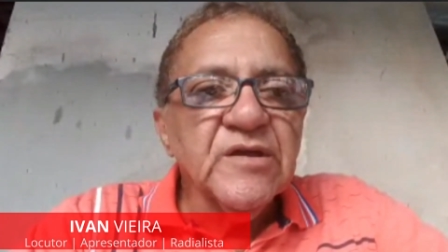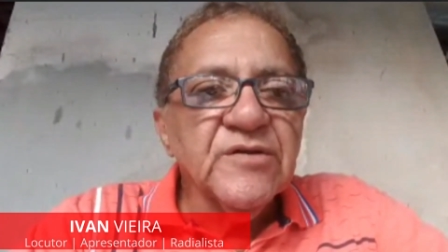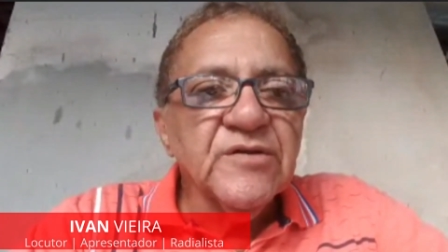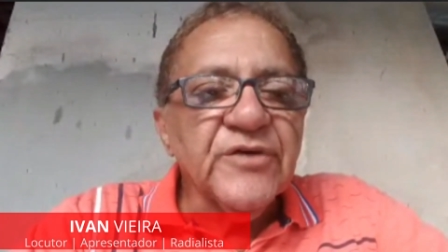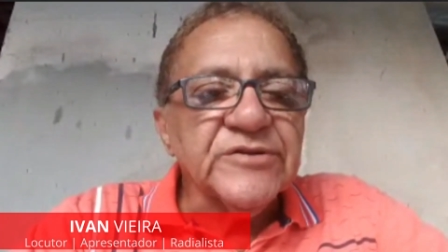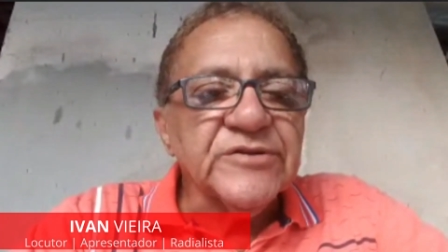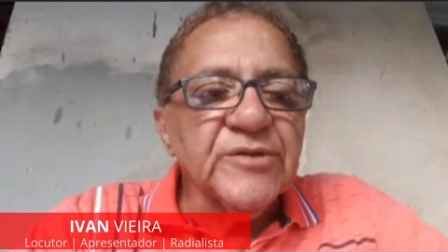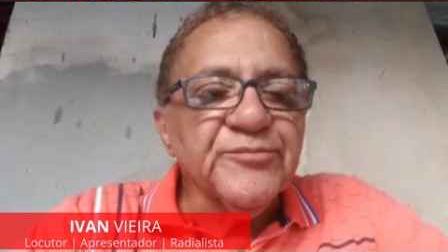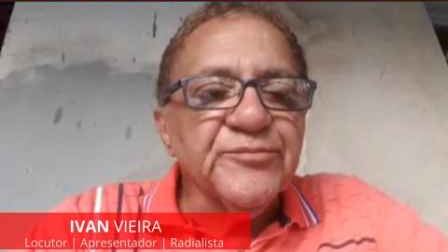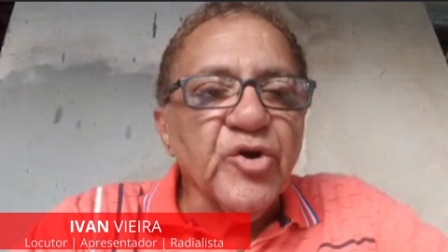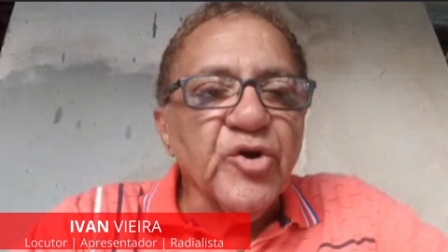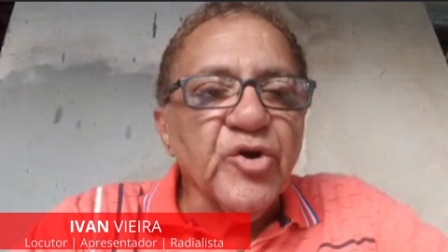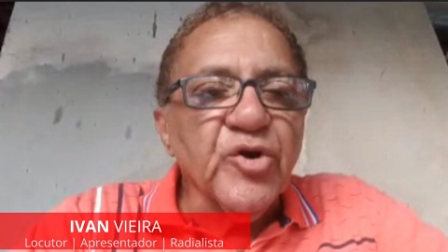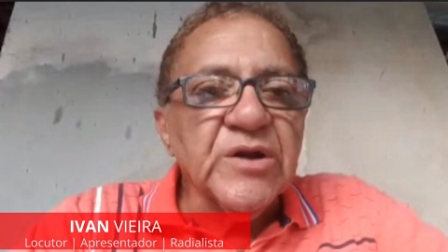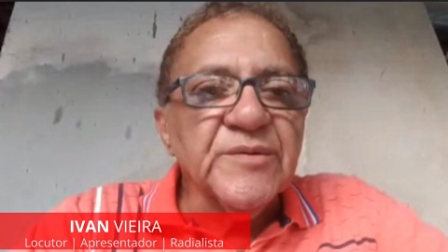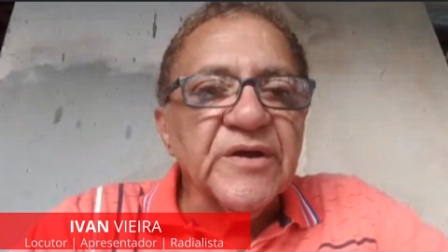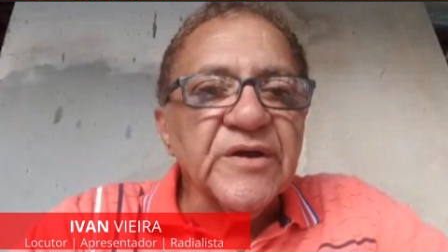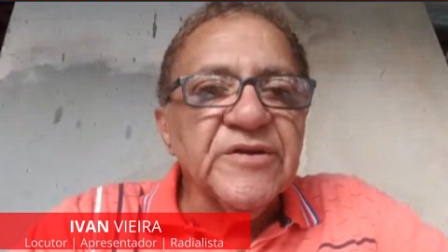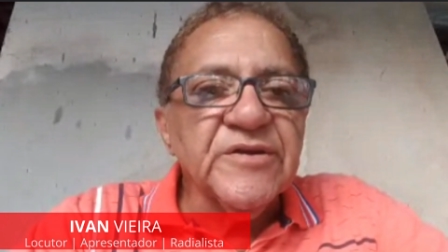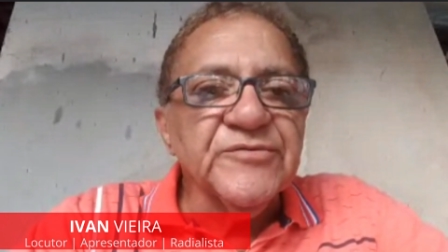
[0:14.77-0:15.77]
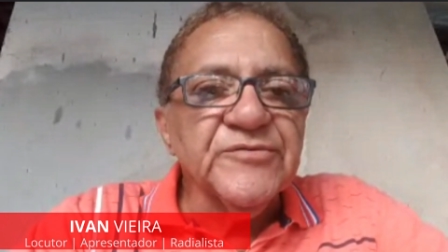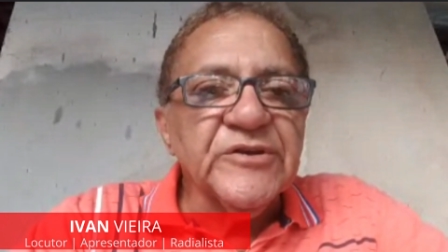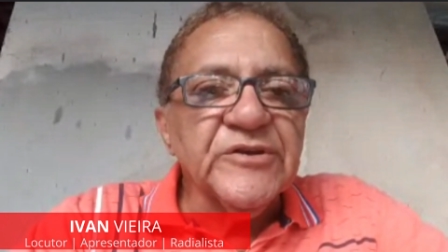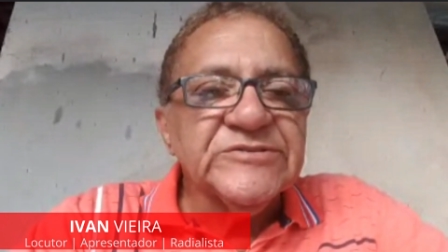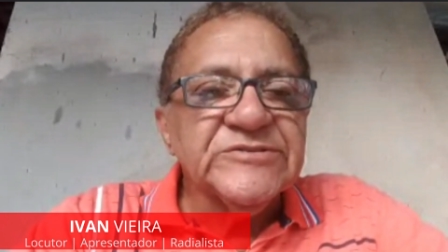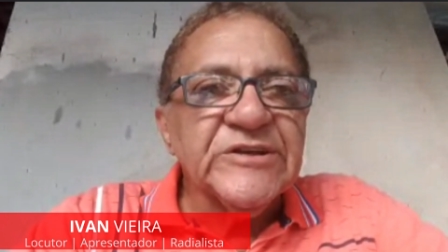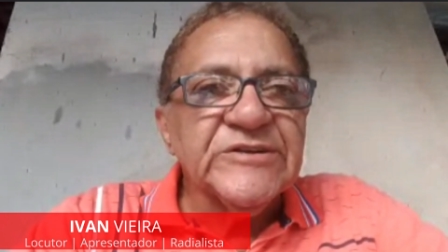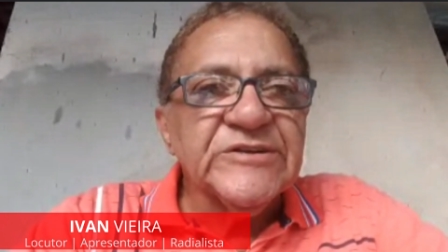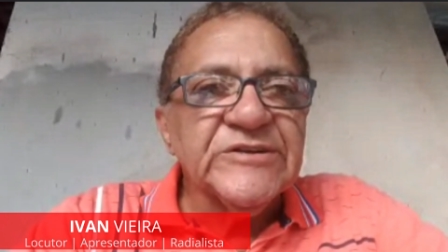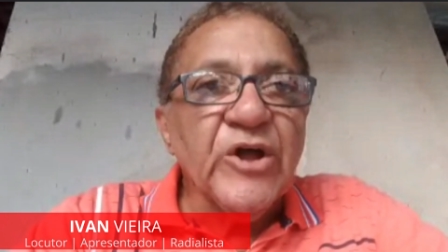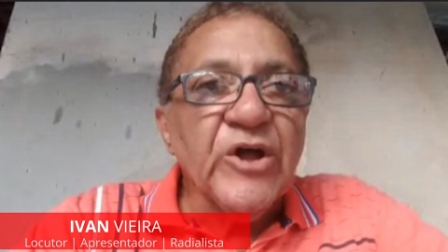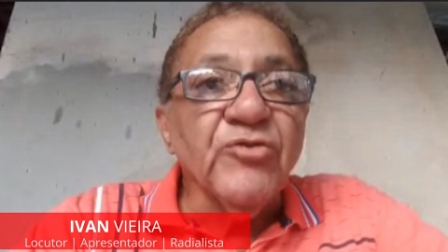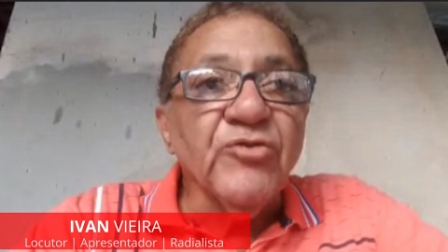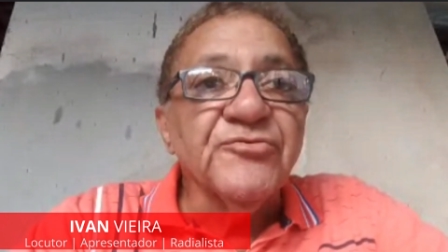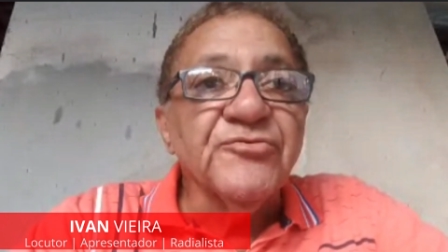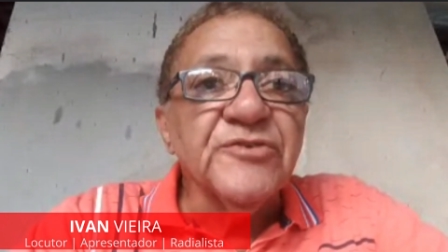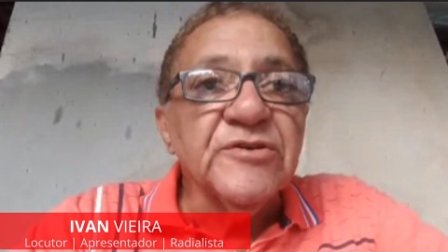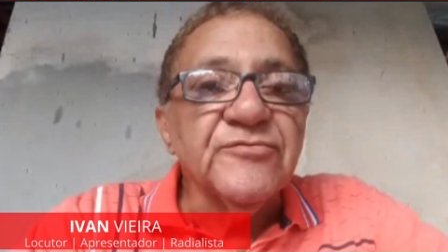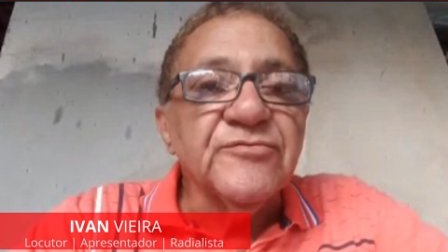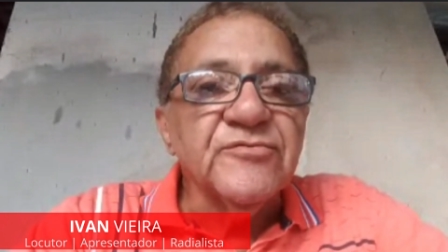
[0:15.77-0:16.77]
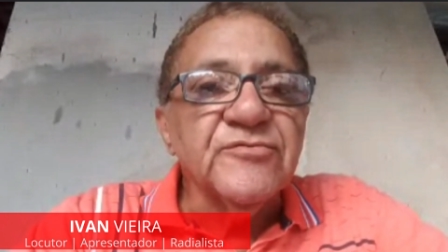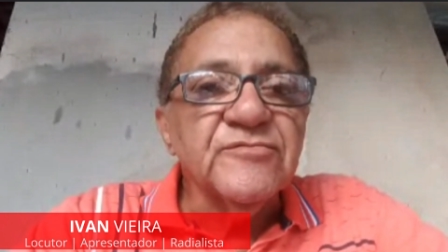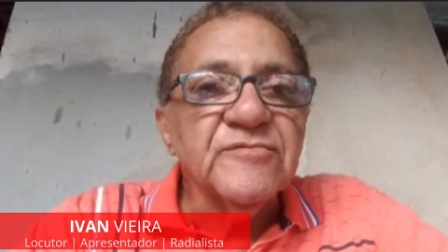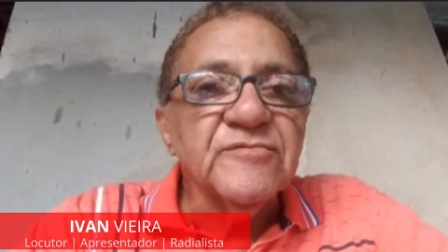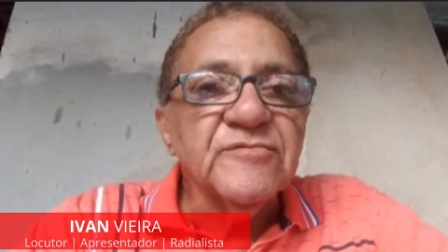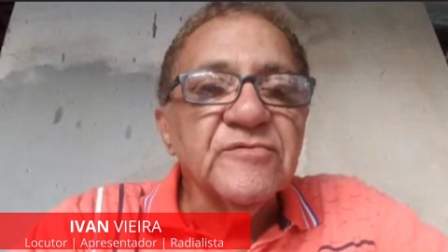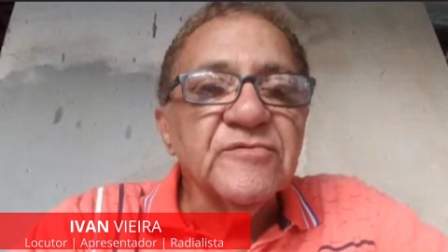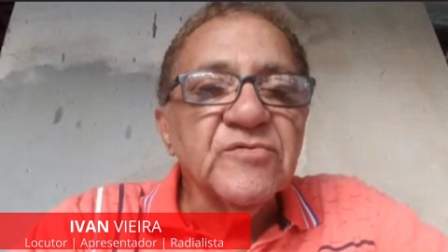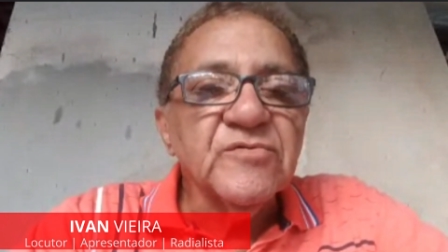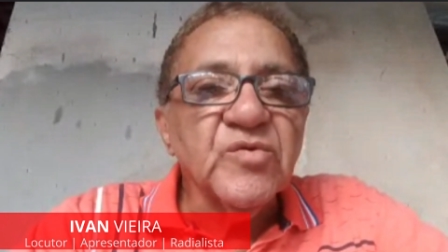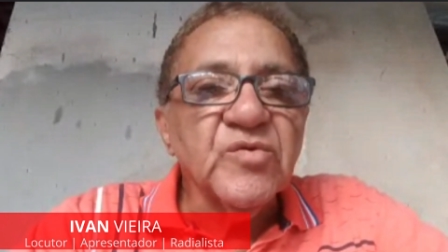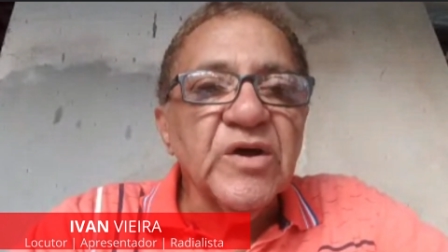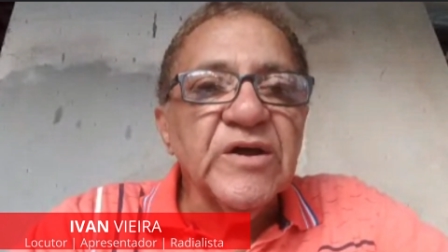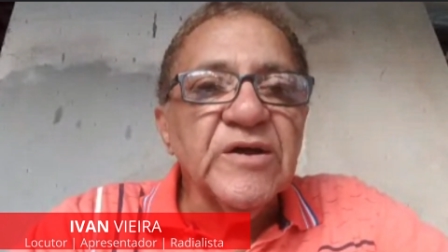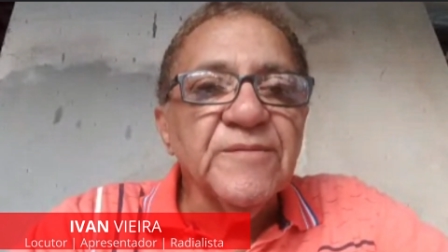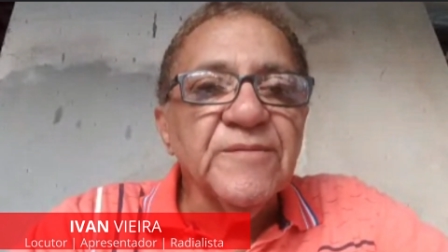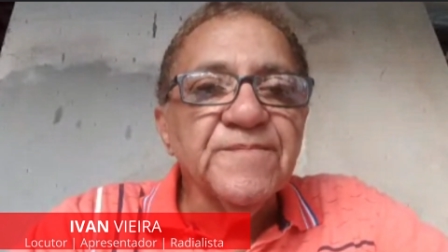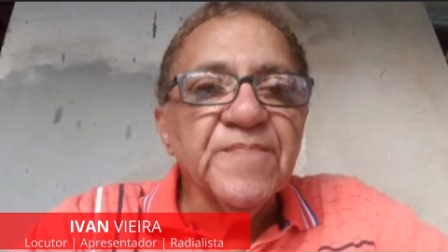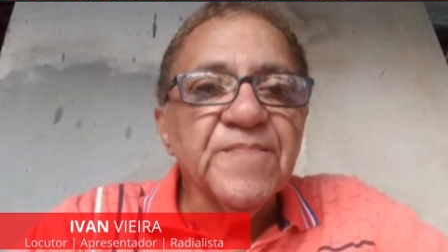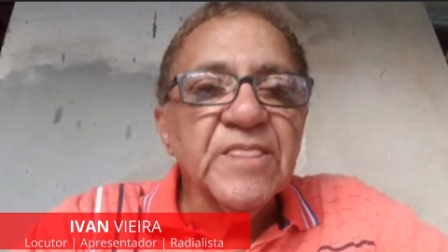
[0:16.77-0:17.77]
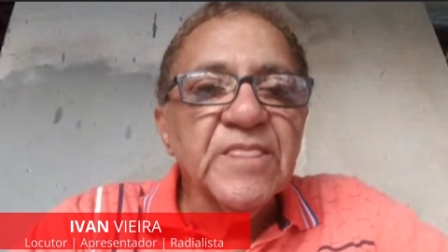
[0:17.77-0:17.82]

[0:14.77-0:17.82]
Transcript: fazendo programa quinta e sexta ao vivo, né?